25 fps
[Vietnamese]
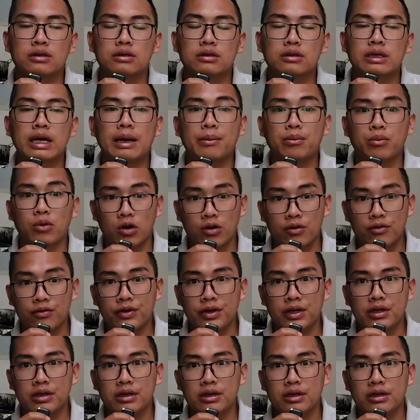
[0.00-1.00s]
gắn bó
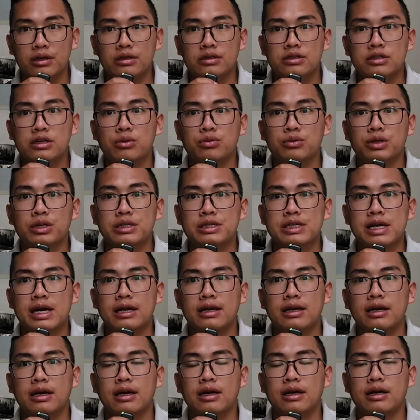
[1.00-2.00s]
với trong thời
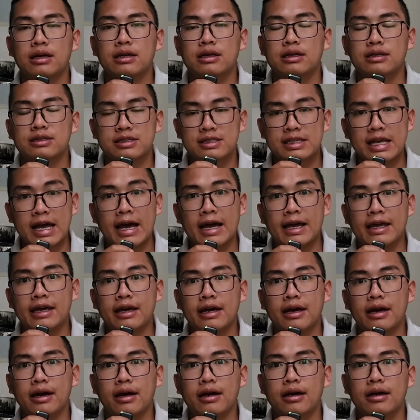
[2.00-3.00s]
gian à, dài
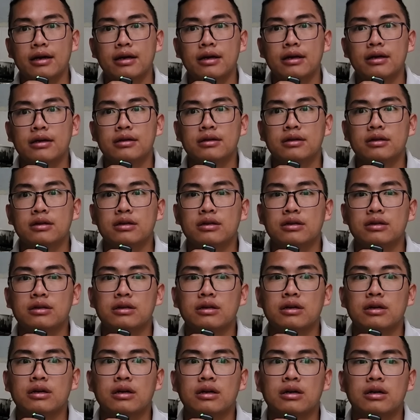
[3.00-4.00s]
á thì
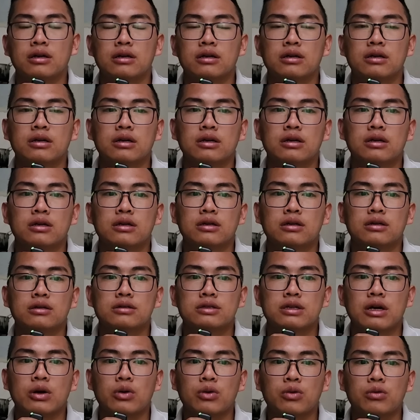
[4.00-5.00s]
à,
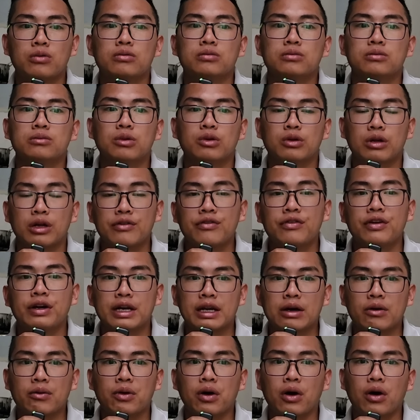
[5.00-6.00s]
cháu cũng một cái phần
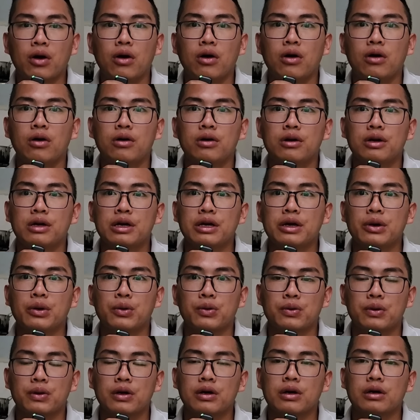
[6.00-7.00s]
nào đó
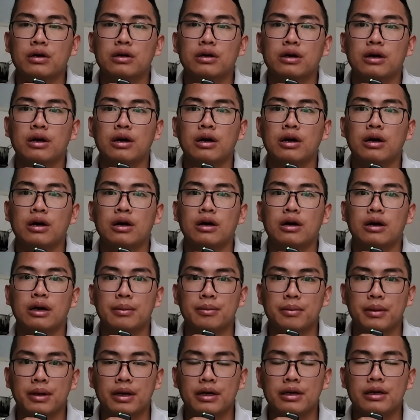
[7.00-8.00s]
hiểu được à,
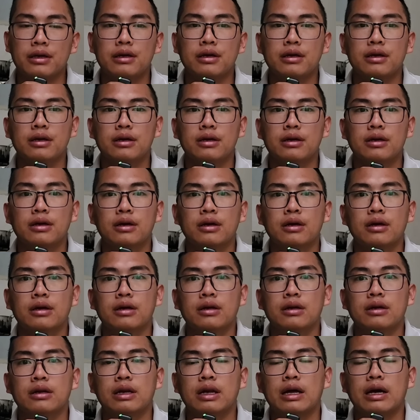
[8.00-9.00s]
em ấy
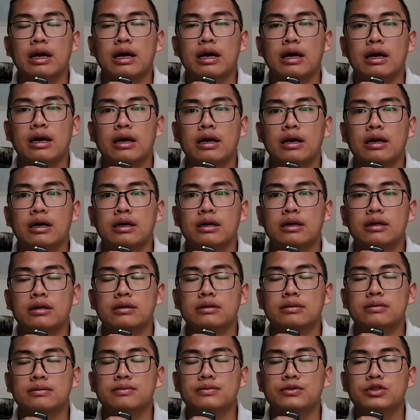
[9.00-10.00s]
là
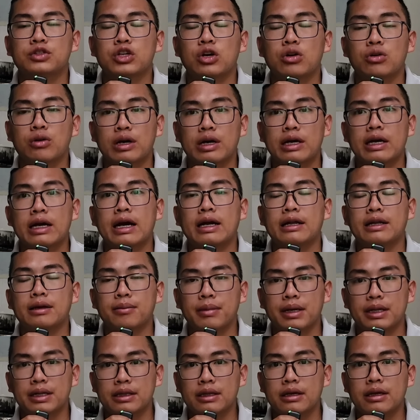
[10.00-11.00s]
trong cá
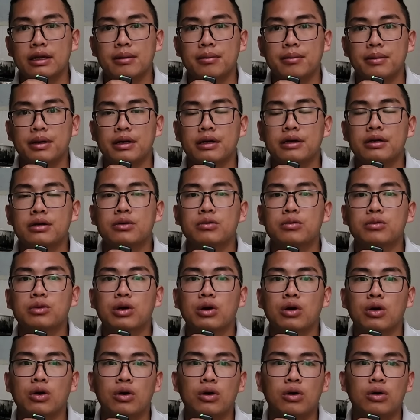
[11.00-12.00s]
nhân bản thân em ấy cũng
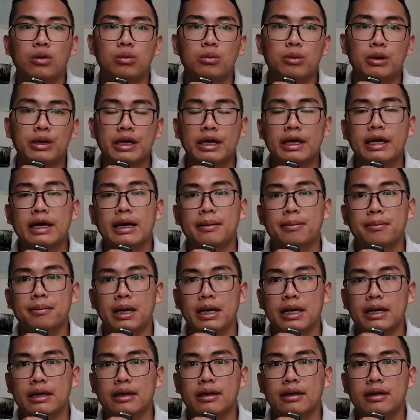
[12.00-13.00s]
có một cái căn
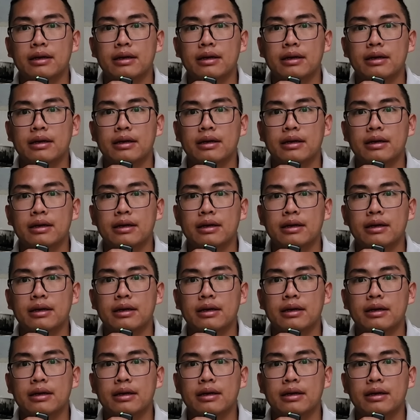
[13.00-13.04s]
bệnh